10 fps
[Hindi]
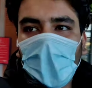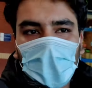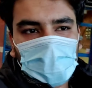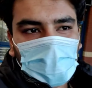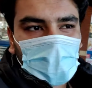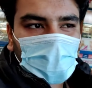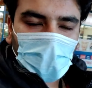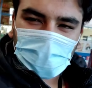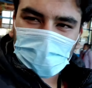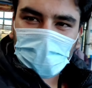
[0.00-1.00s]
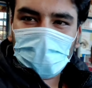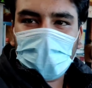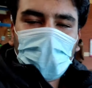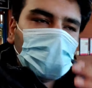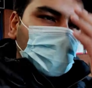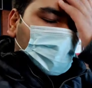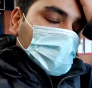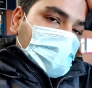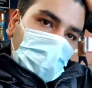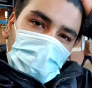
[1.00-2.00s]
और जो मेरा 43 में लगा है वो
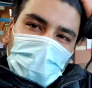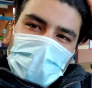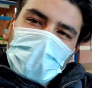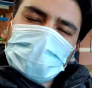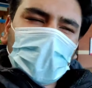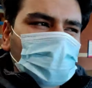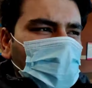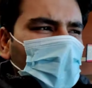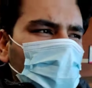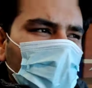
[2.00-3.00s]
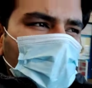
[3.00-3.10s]
53 में मतलब 10 पाउंड